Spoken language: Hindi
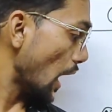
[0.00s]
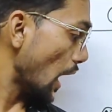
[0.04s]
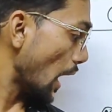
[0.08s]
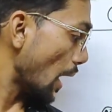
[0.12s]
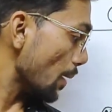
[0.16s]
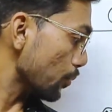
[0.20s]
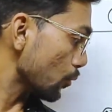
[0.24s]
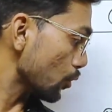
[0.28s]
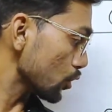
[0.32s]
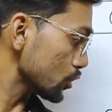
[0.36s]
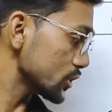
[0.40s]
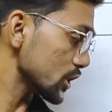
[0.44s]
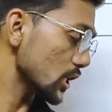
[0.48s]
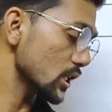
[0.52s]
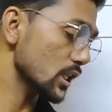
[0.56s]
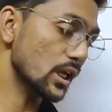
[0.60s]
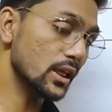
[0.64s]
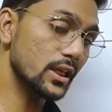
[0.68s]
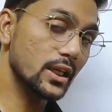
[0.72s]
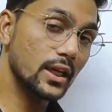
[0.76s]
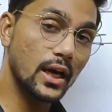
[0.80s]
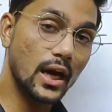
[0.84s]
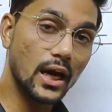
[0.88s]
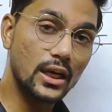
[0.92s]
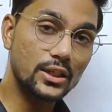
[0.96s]
आपको ज़्यादा
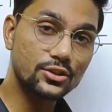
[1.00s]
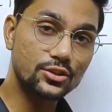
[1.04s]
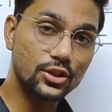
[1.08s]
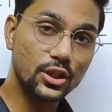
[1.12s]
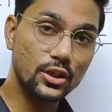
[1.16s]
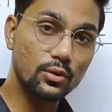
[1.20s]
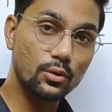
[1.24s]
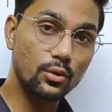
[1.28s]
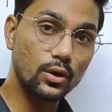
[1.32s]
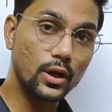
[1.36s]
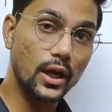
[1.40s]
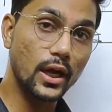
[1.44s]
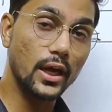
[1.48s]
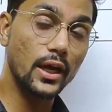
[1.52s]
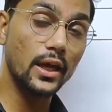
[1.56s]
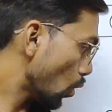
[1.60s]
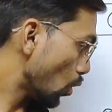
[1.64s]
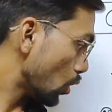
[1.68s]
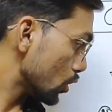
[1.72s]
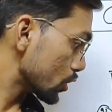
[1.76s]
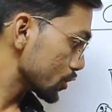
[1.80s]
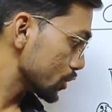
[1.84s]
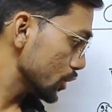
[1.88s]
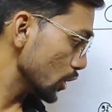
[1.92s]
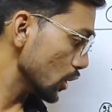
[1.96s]
निराश नहीं होना है
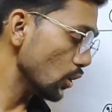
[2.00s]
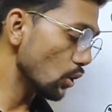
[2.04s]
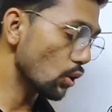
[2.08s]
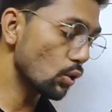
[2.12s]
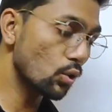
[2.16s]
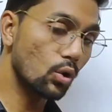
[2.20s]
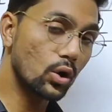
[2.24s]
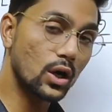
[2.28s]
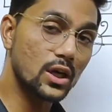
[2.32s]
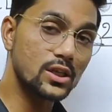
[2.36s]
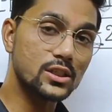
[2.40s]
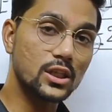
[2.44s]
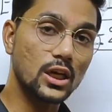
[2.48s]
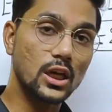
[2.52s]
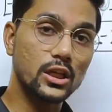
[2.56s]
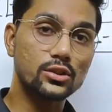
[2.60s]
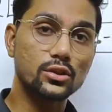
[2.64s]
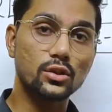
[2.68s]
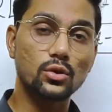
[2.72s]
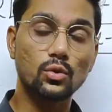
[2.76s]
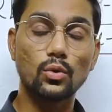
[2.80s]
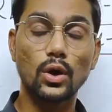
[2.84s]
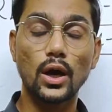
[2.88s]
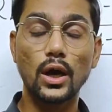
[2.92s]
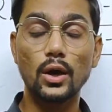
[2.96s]
और जिन लोगों का
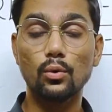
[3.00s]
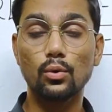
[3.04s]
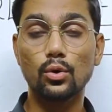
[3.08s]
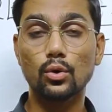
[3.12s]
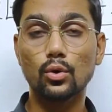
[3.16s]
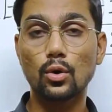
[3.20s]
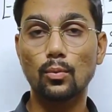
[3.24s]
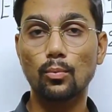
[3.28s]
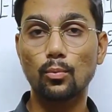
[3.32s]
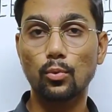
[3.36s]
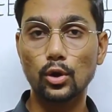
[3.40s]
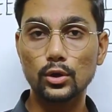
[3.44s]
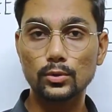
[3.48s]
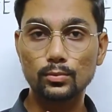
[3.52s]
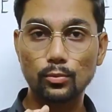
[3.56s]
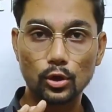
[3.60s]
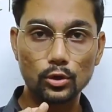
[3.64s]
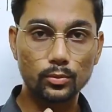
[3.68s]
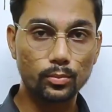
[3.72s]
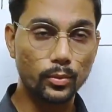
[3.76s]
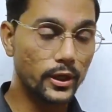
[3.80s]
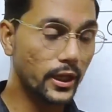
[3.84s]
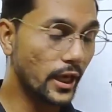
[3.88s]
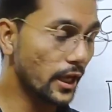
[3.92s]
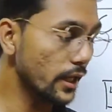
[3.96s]
सिलेक्शन हुआ है उनको बहुत
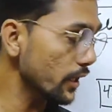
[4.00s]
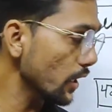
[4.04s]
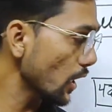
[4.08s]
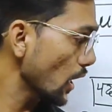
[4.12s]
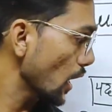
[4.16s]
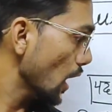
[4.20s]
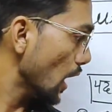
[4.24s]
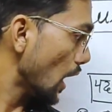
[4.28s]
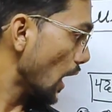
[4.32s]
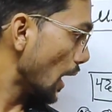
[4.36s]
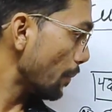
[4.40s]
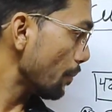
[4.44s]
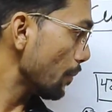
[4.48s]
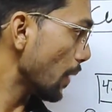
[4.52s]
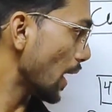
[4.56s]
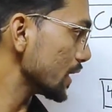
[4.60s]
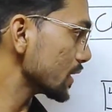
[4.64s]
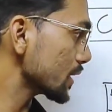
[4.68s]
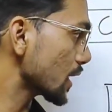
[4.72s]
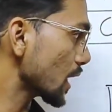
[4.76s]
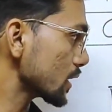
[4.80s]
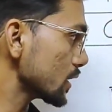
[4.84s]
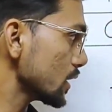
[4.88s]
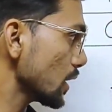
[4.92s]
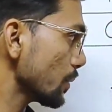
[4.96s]
बहुत बधाई अब
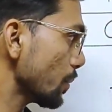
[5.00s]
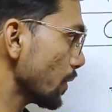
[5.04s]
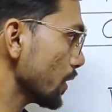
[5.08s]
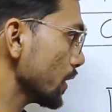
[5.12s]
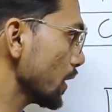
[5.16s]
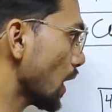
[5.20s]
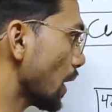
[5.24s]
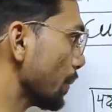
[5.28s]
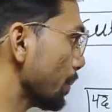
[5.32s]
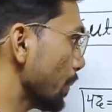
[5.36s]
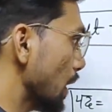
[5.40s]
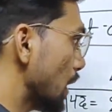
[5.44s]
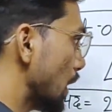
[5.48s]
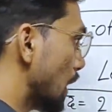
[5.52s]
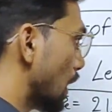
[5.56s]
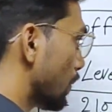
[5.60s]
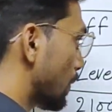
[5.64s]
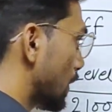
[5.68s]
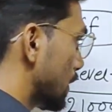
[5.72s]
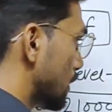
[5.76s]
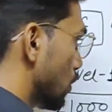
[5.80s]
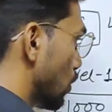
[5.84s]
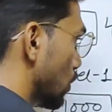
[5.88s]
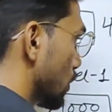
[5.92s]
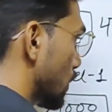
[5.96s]
बात करते हैं अपन यहाँ पे
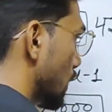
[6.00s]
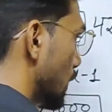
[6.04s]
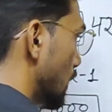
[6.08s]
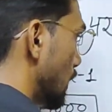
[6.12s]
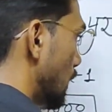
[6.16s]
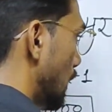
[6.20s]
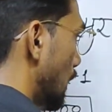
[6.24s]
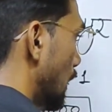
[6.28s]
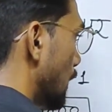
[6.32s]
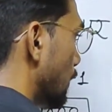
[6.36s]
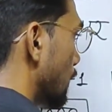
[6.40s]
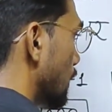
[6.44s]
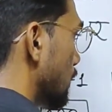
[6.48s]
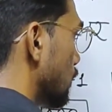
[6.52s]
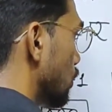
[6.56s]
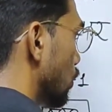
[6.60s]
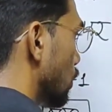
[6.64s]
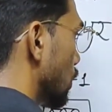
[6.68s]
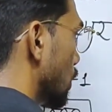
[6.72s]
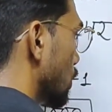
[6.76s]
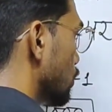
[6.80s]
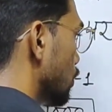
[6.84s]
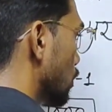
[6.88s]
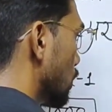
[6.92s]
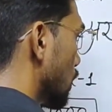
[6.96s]
लेवल दो की लेवल दो
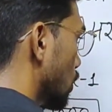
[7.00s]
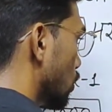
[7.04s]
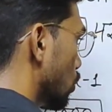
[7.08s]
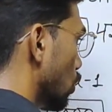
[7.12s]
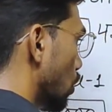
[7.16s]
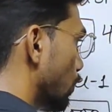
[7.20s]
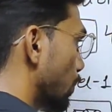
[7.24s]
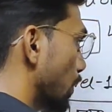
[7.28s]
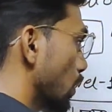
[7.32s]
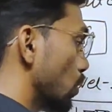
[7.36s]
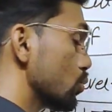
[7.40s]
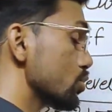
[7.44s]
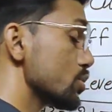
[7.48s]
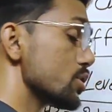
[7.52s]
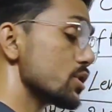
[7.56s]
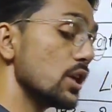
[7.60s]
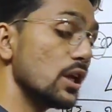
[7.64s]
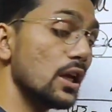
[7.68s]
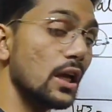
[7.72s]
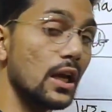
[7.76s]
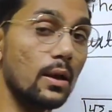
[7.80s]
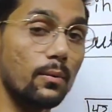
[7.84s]
की जो कट ऑफ है उससे